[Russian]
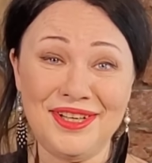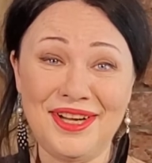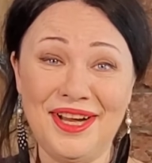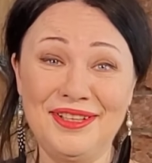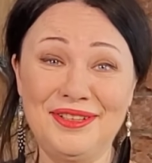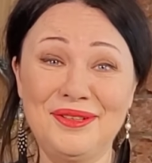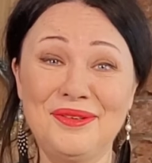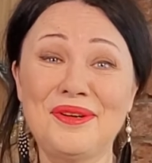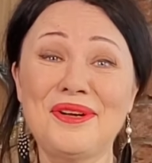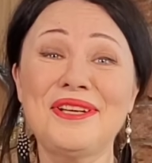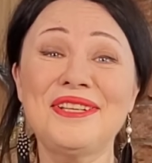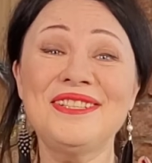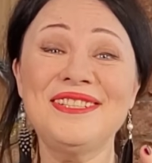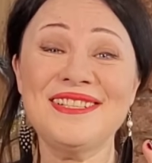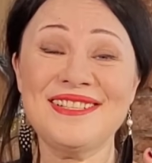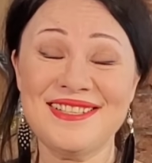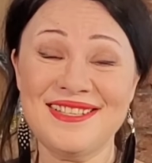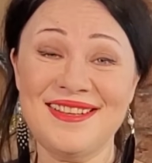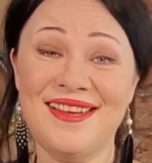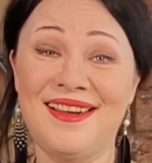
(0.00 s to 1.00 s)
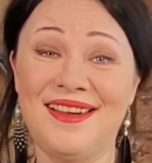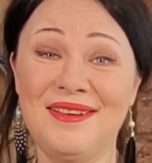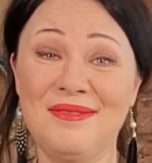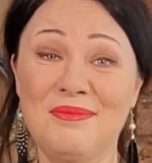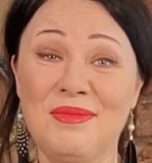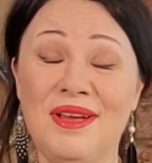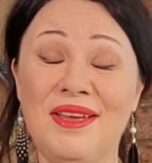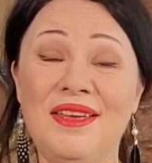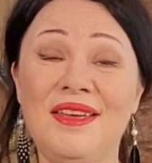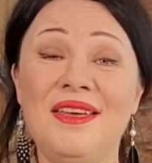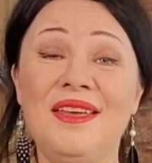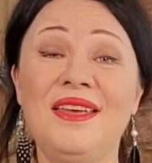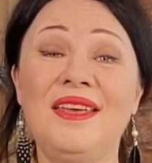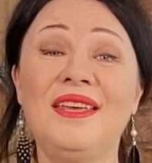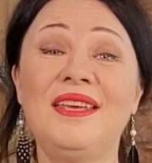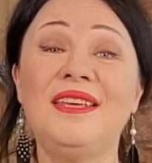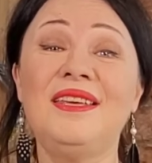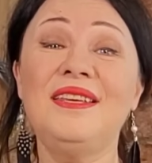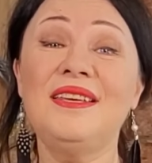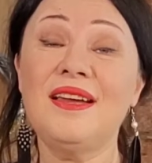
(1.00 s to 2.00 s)
которых не знаем.
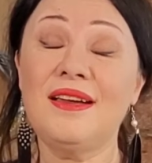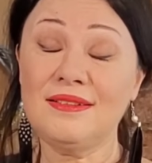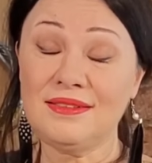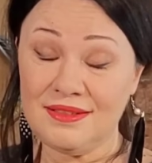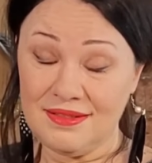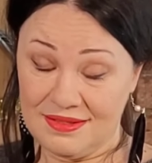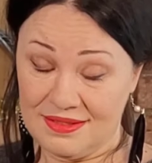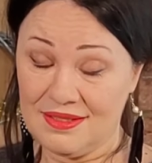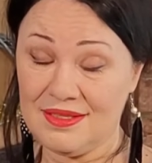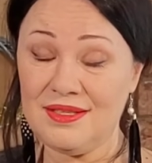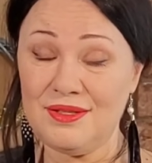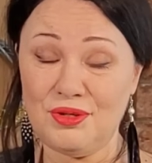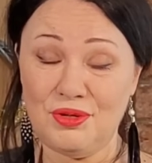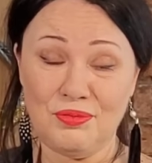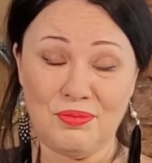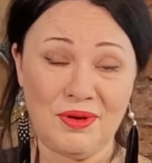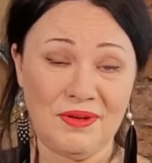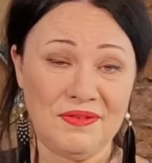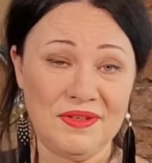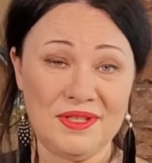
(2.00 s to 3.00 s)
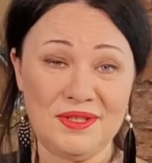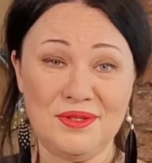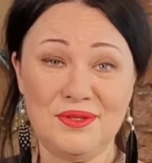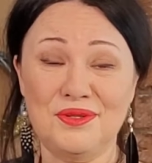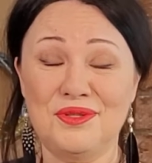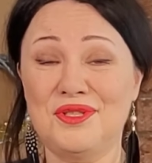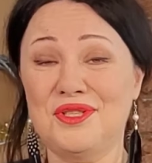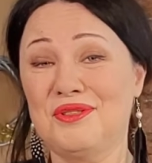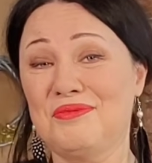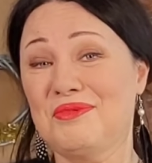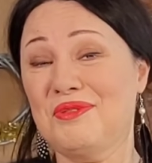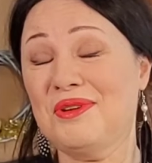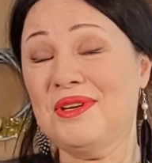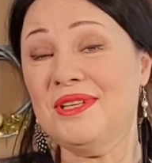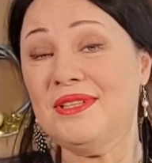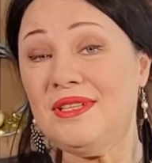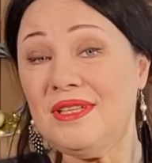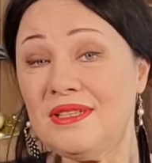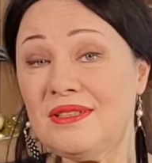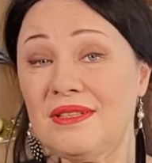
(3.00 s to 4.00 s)
И я тестирую, поверьте, очень
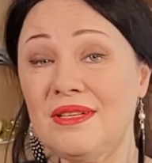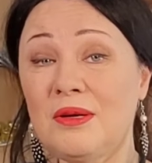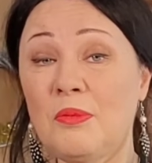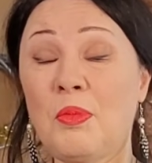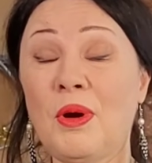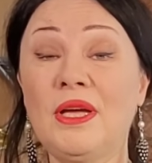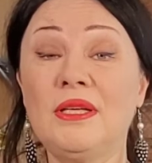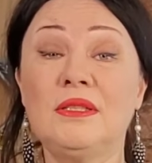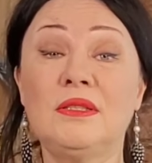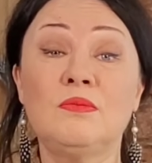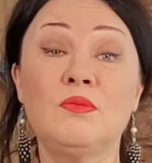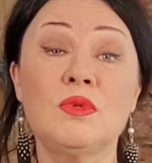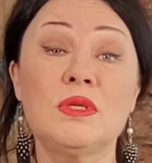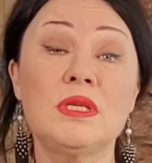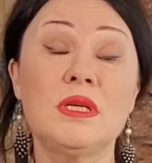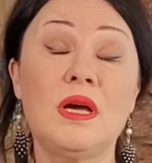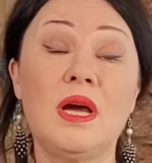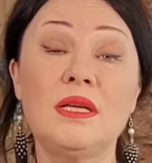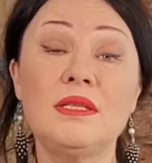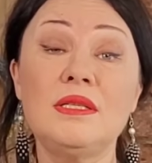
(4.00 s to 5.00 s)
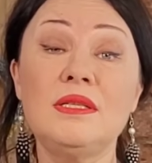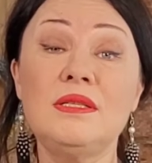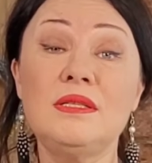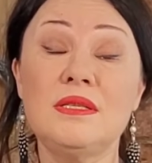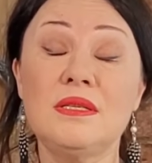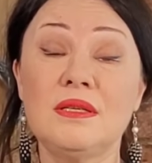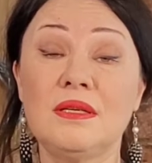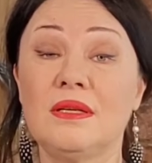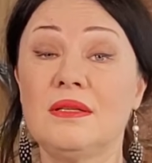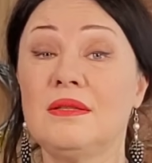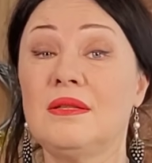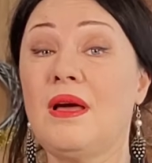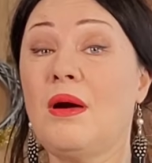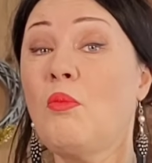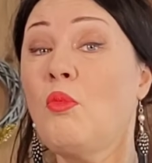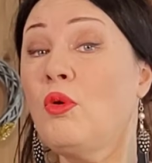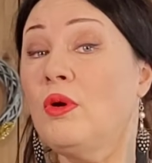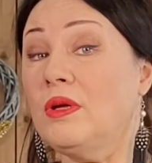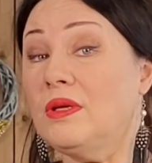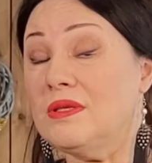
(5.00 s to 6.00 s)
много ниток, поэтому заходите на
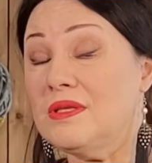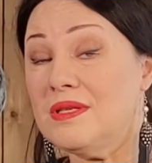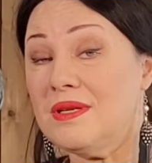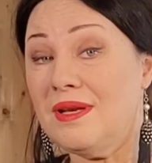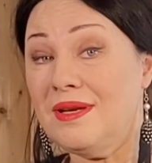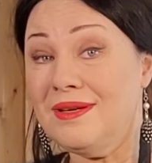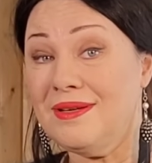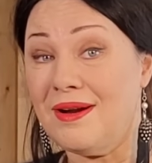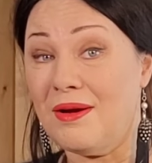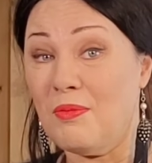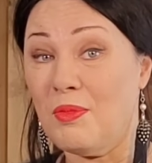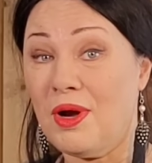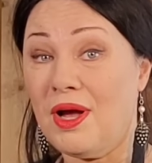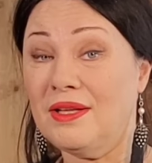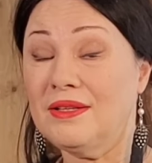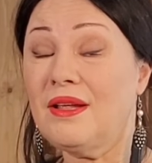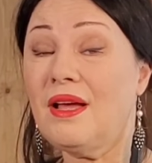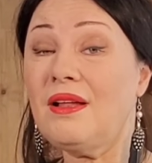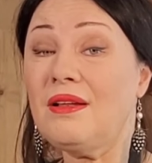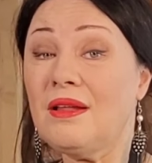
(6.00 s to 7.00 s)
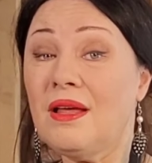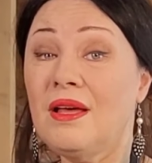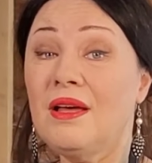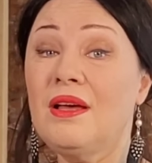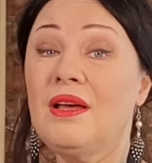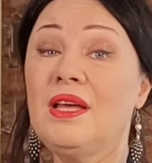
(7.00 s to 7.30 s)
мой телеграм-канал,